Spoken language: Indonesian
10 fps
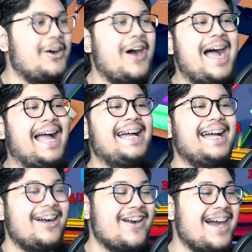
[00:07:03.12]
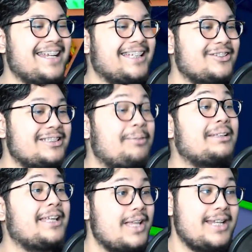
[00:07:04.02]
wah gue ada sama
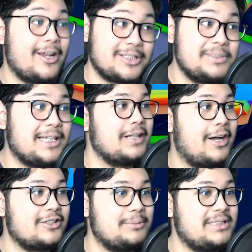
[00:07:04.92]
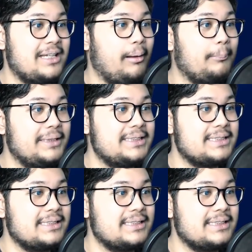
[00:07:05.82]
lagi ini harusnya bisa harusnya bisa please